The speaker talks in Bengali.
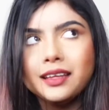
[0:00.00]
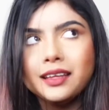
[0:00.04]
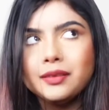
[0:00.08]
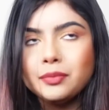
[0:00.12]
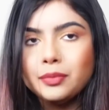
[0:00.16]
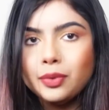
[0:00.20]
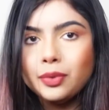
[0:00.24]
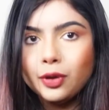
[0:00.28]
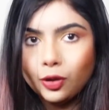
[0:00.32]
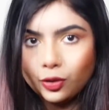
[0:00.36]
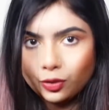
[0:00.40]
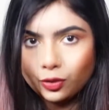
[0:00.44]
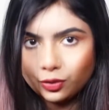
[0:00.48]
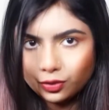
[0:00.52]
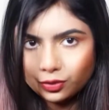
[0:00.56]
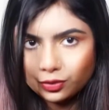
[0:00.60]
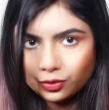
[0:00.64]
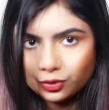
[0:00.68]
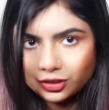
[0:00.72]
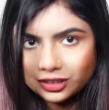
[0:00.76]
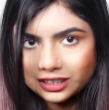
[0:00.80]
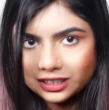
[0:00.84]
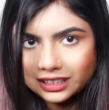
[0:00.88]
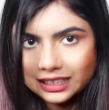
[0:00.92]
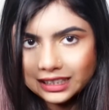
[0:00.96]
ভঙ্গ
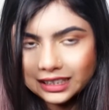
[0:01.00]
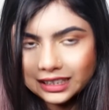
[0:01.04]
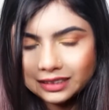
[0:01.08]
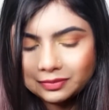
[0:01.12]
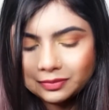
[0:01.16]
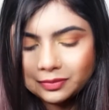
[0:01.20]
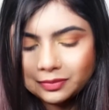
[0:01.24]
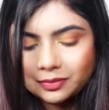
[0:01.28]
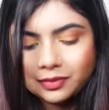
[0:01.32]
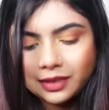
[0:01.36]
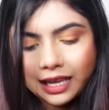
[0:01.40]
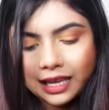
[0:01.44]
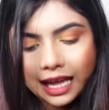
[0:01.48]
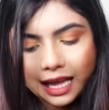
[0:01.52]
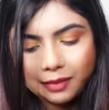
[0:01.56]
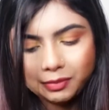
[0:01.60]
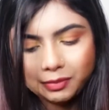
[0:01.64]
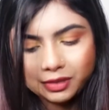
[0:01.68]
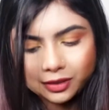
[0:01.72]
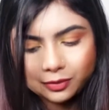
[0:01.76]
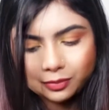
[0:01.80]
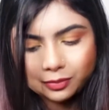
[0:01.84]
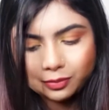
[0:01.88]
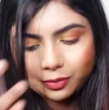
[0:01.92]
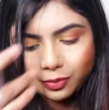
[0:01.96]
করছি আই
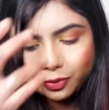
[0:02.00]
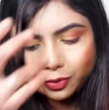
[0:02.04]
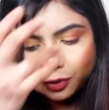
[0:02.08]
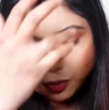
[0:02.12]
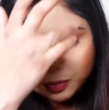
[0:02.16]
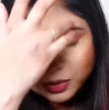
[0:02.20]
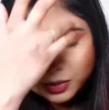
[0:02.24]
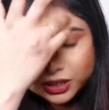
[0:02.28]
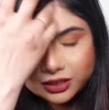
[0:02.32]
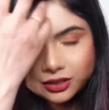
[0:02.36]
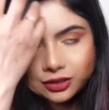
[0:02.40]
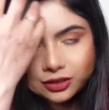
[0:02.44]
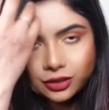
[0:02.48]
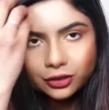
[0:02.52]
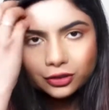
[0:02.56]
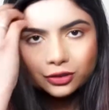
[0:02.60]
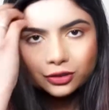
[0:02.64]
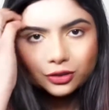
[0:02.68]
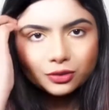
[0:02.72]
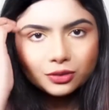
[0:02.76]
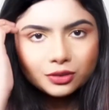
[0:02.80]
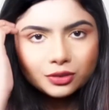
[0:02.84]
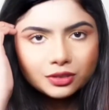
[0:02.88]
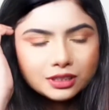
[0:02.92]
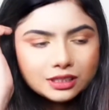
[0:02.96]
মিন প্রমিস নষ্ট
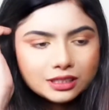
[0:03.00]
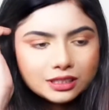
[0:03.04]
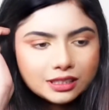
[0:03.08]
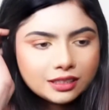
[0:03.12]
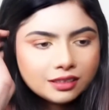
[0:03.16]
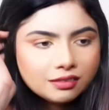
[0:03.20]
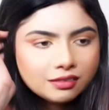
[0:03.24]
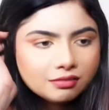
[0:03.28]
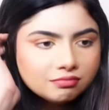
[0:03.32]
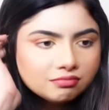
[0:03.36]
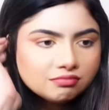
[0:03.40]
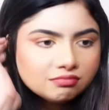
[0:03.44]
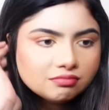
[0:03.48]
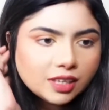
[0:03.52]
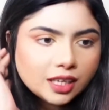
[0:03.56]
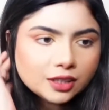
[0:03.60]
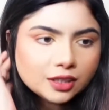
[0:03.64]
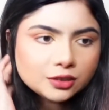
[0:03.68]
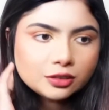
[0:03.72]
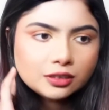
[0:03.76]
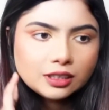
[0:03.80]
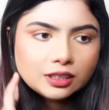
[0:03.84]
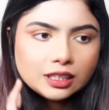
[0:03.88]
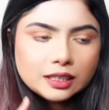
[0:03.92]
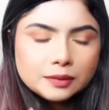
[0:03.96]
করছি
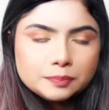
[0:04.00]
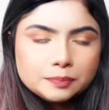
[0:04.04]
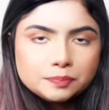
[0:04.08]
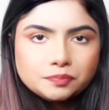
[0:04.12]
আসলে